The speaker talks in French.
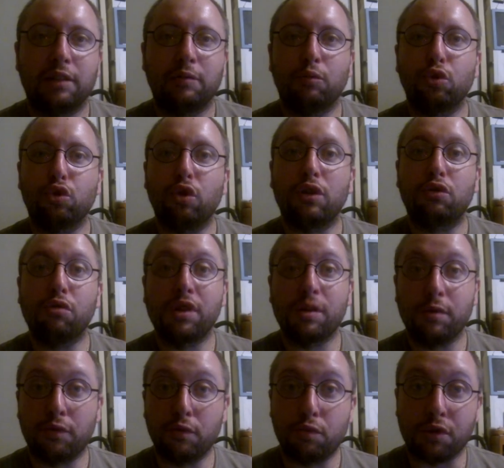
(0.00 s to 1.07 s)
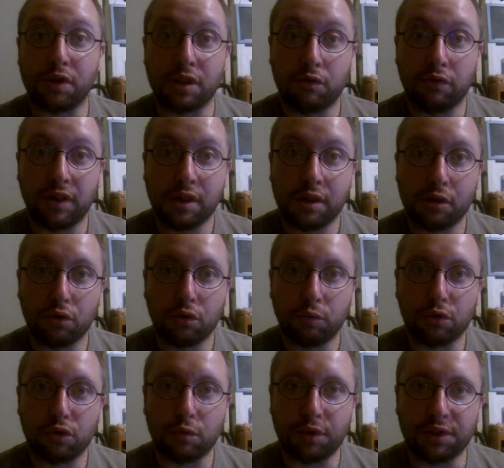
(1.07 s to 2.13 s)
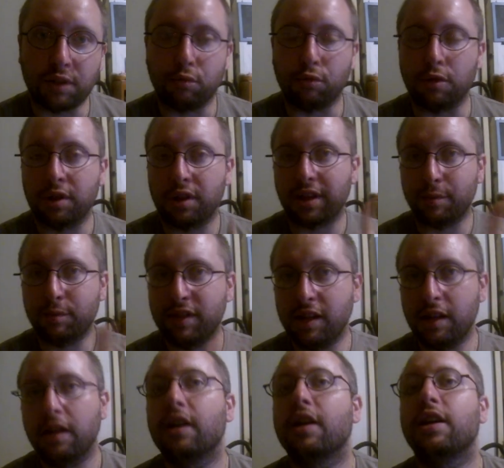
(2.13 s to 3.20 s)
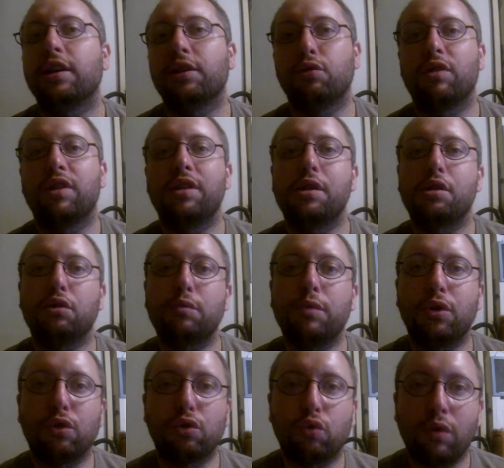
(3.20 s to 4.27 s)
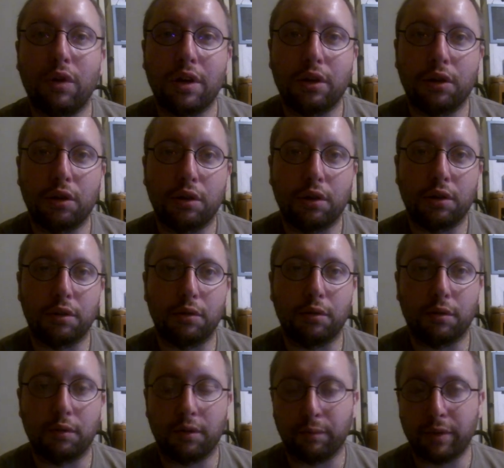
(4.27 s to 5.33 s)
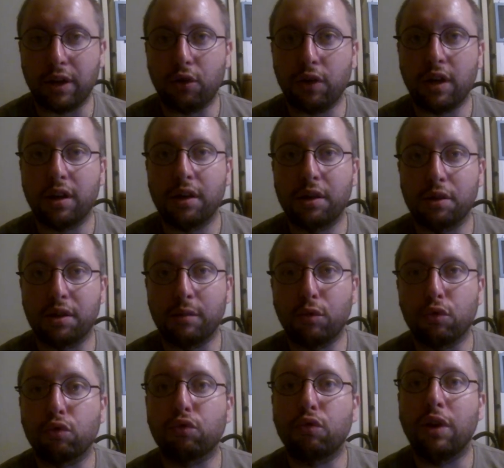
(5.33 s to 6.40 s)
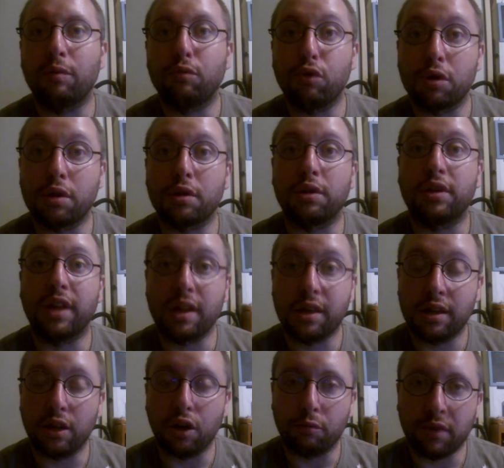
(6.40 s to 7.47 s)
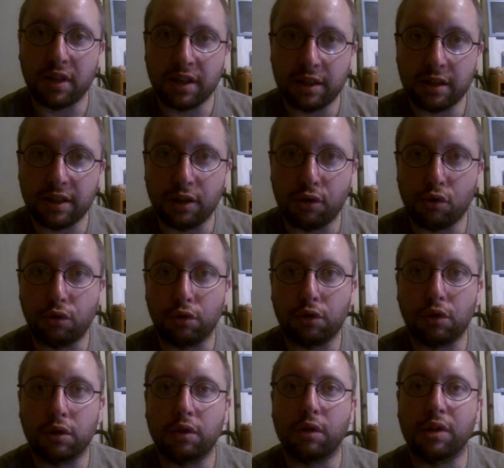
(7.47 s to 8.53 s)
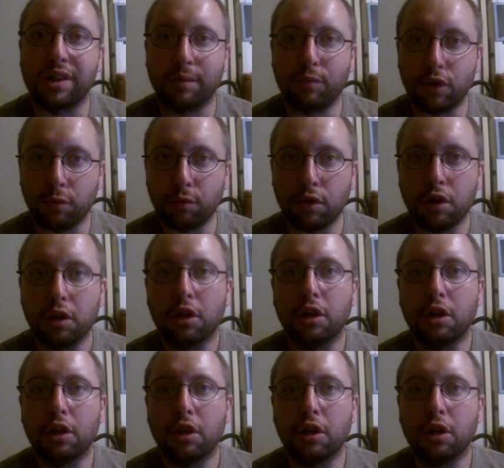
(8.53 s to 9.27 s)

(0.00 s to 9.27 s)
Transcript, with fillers: Bonjour à tous et bienvenue pour cette nouvelle édition de Montre-moi tes bourses reptiles. Donc l'édition numéro 3 euh, parlera essentiellement donc de la bourse d'Azé en Mayenne qui a lieu le 30 septembre.